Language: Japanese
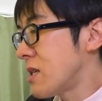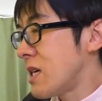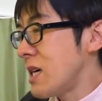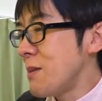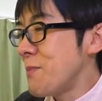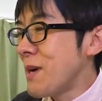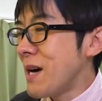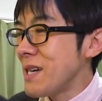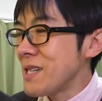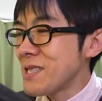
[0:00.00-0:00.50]
ン
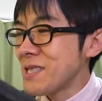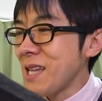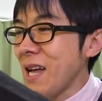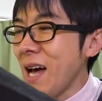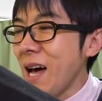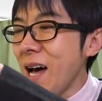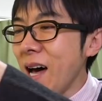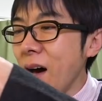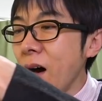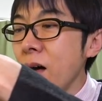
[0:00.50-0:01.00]
来まし
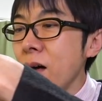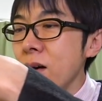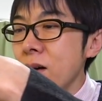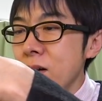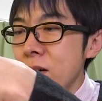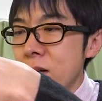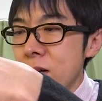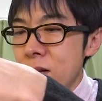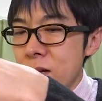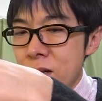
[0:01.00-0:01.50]
たあ
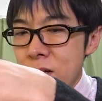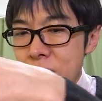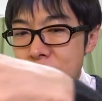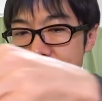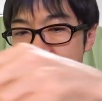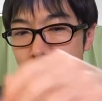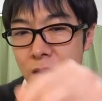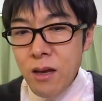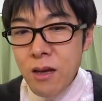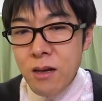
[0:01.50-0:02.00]

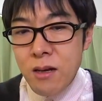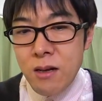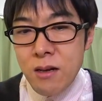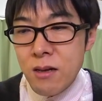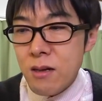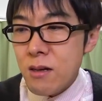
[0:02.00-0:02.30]
あれ